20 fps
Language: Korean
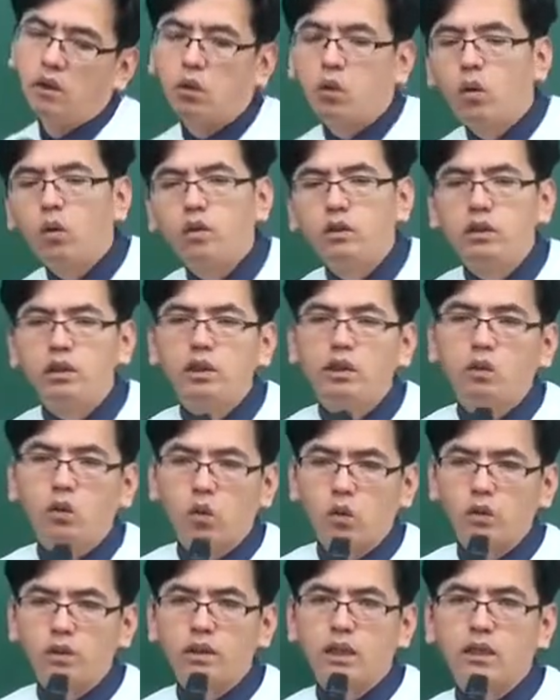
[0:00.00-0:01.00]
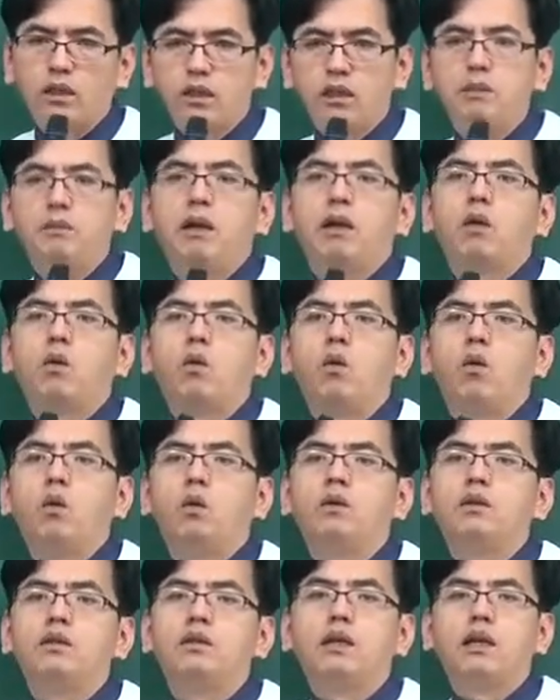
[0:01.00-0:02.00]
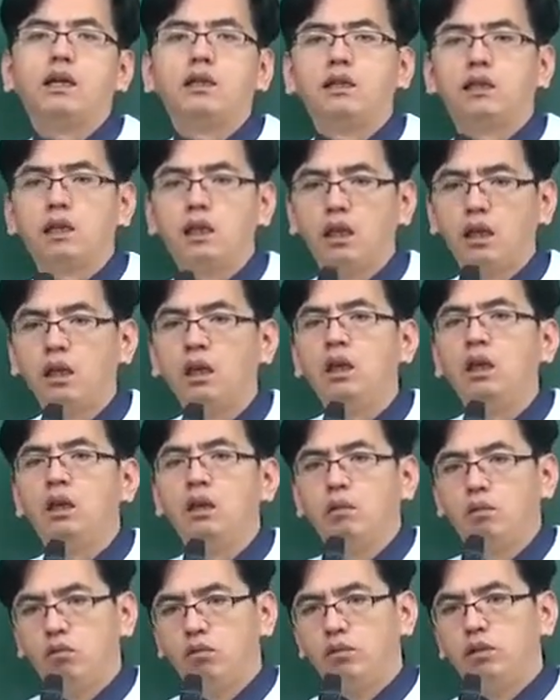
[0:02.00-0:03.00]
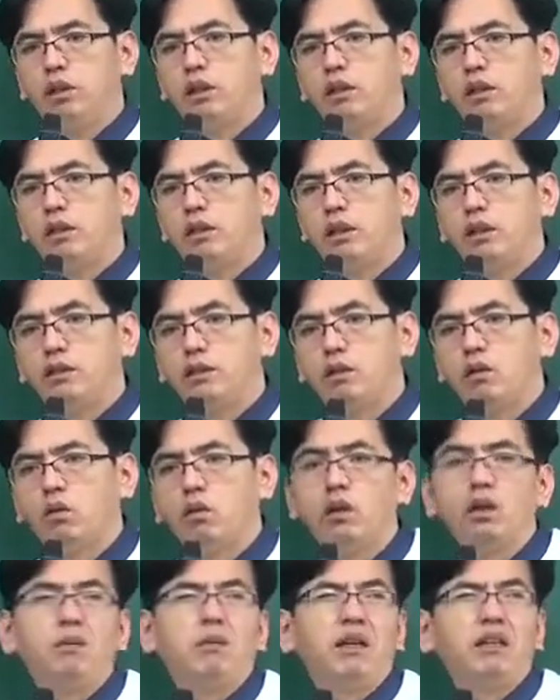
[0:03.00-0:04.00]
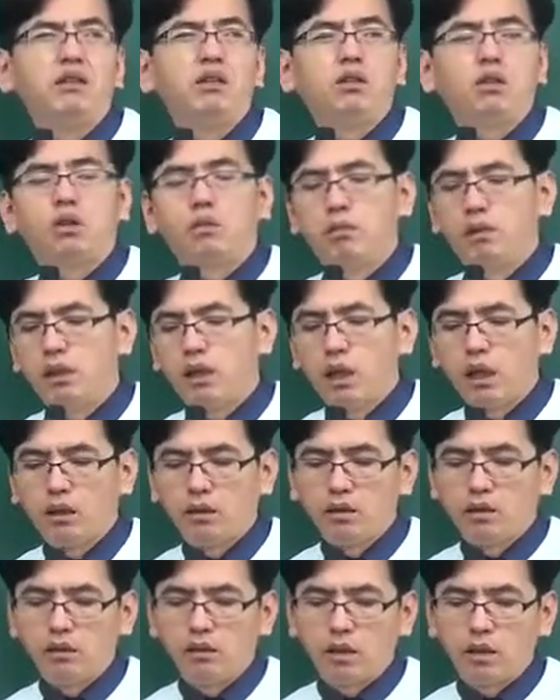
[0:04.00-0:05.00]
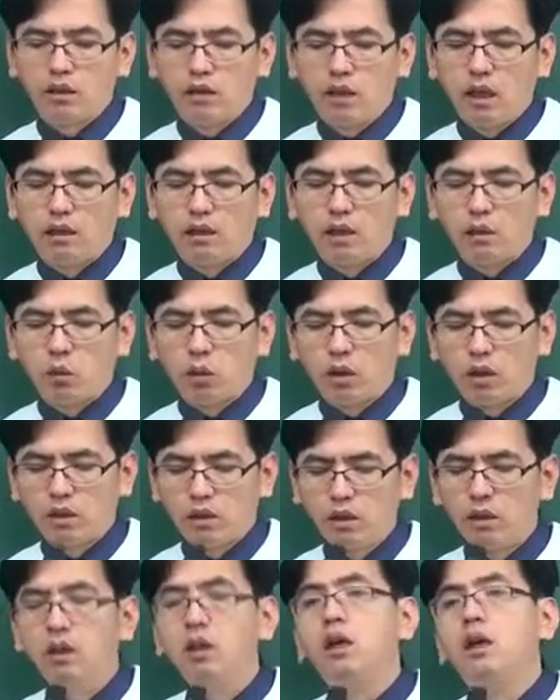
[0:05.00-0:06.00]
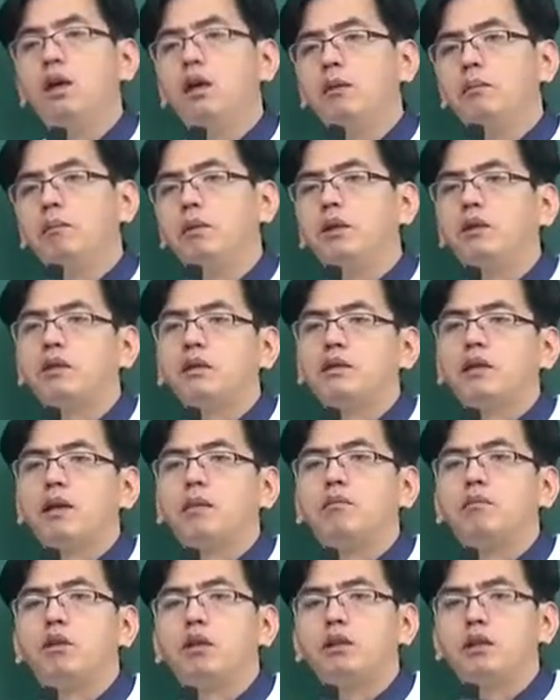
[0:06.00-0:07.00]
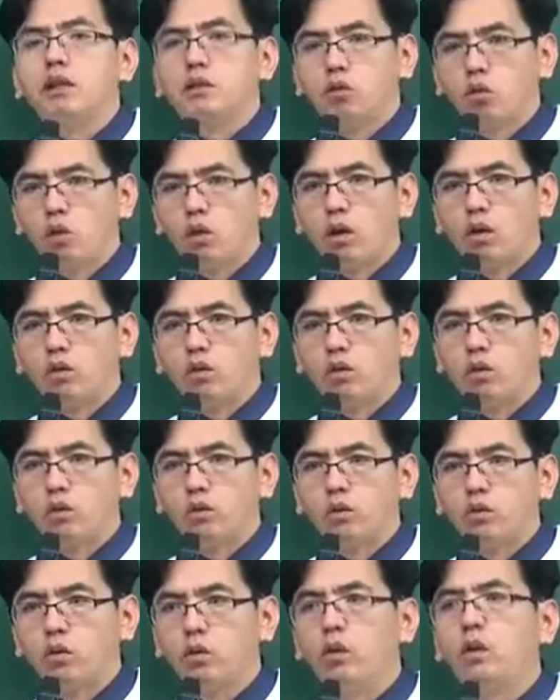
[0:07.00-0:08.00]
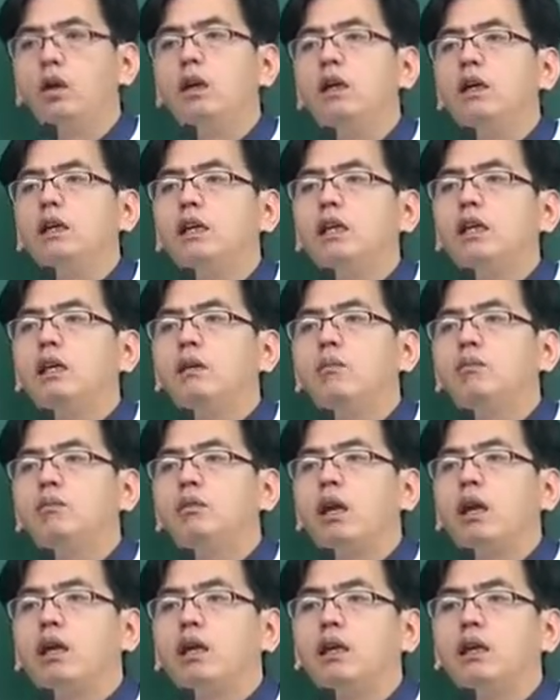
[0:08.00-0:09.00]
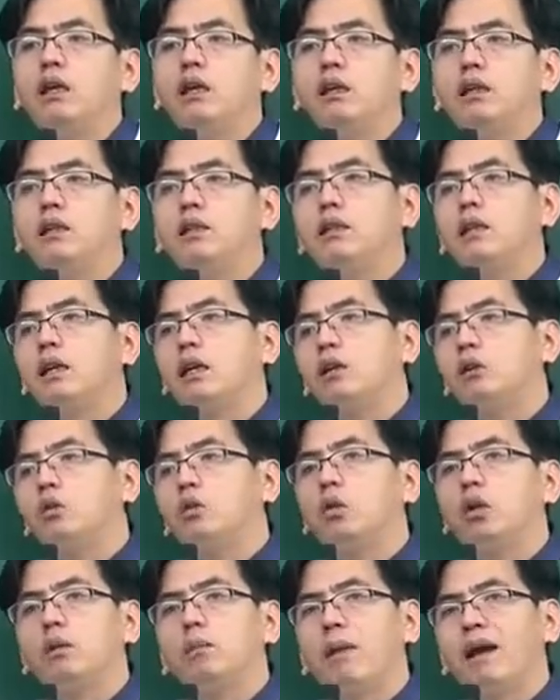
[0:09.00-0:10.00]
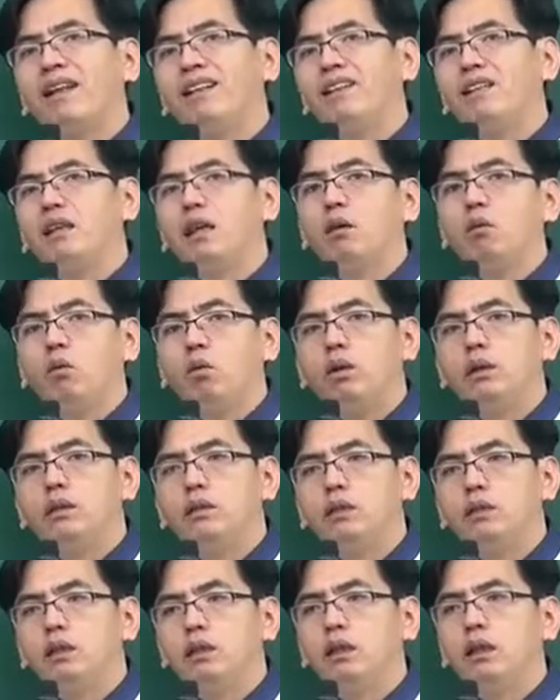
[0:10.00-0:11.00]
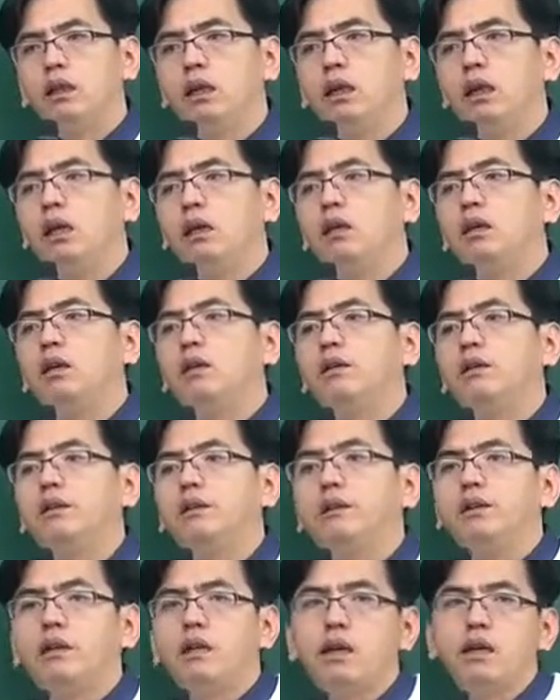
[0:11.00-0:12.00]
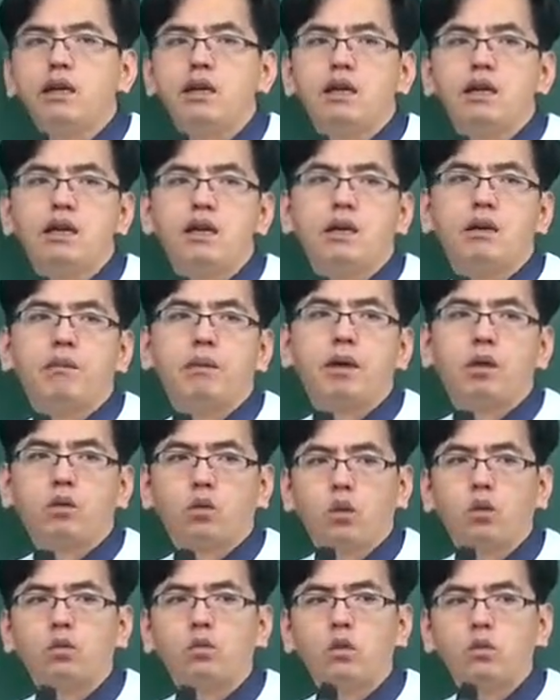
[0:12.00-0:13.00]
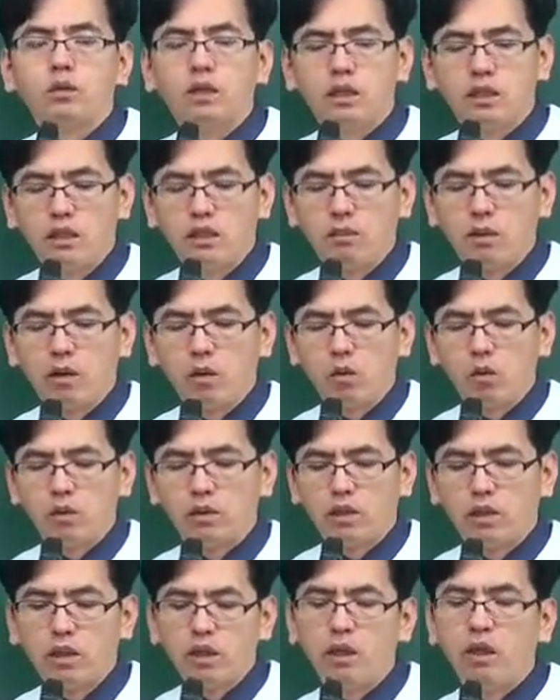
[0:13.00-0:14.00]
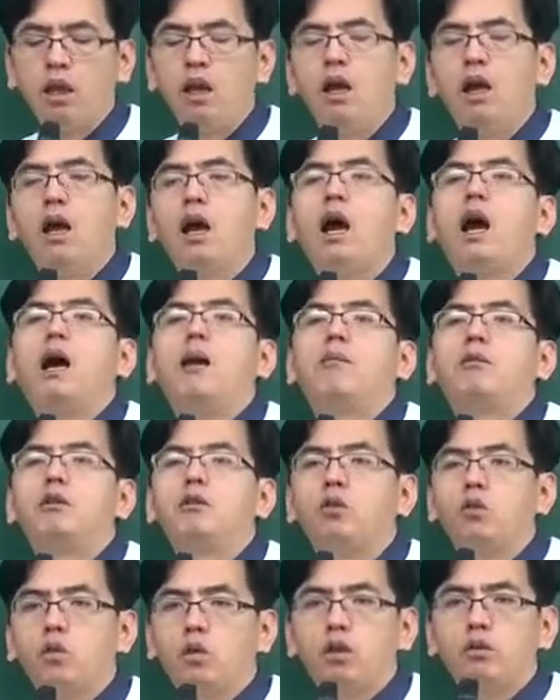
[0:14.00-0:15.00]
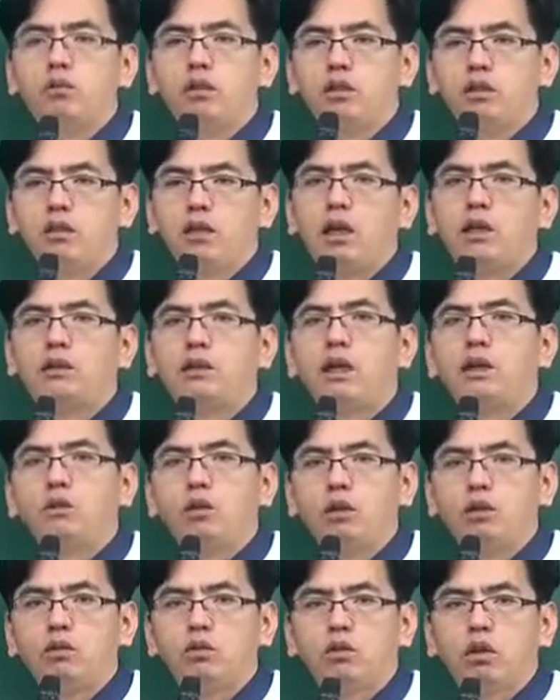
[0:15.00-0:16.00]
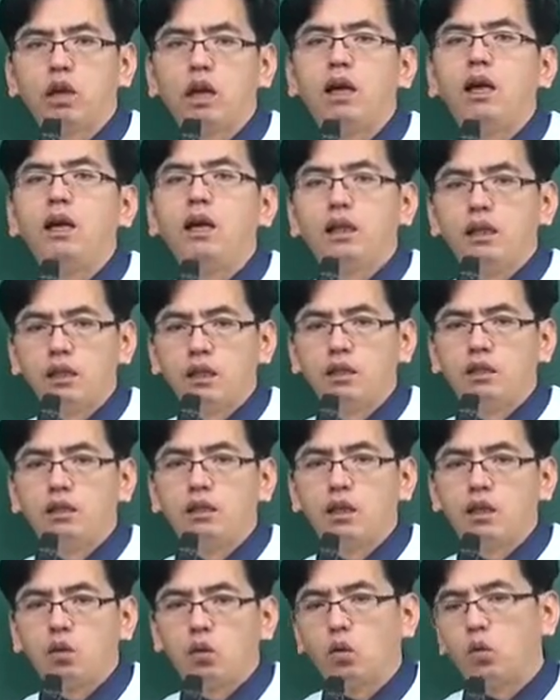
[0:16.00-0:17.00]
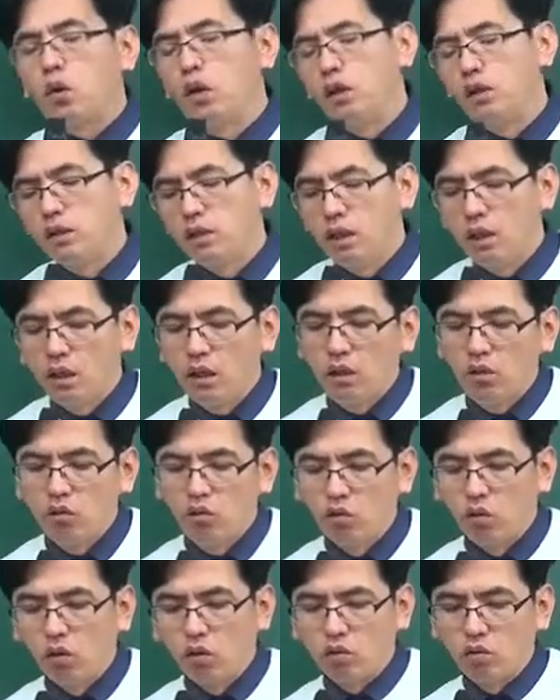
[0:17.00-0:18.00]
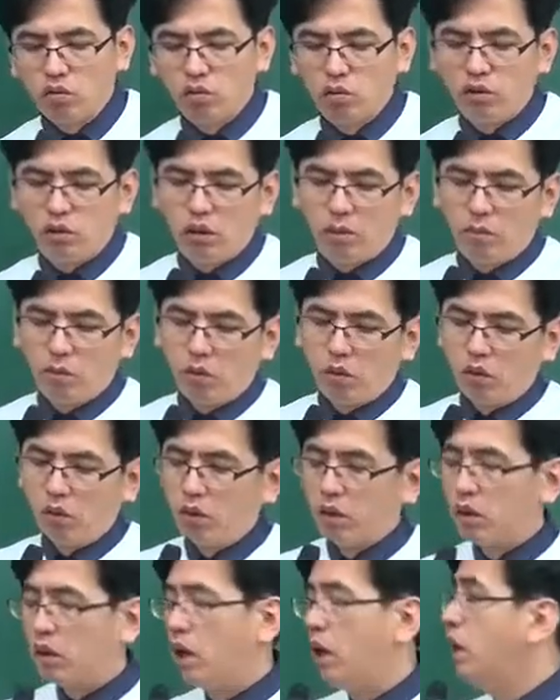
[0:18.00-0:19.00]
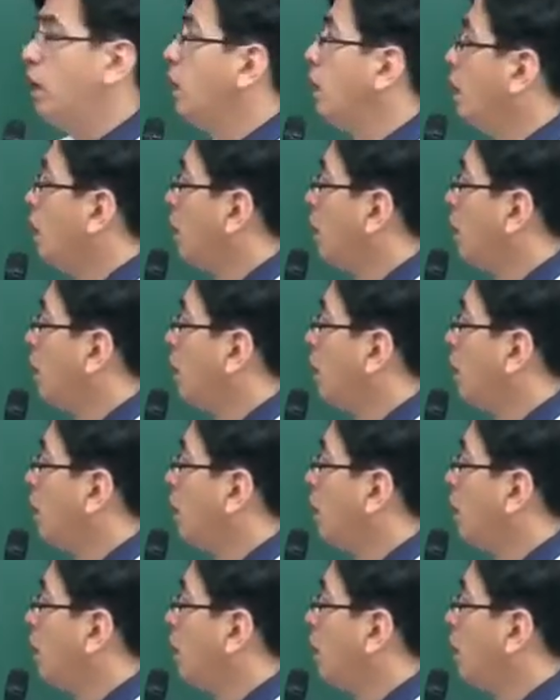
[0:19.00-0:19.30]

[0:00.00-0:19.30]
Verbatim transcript: 토지공사, 지방공사 등이 문제가 된다 해서 일반적으로 비행정적인 시행자가 되기 위해서는 면적 3분의 이상 소유하고 총수 2분의 1 이상의 동의를 받는 게 원칙 그런데 아, 바로 토지공사 지방공사는 아무런 요건 없이 시행자가 될 수가 있다 요게 이제 중요 출제 포인트가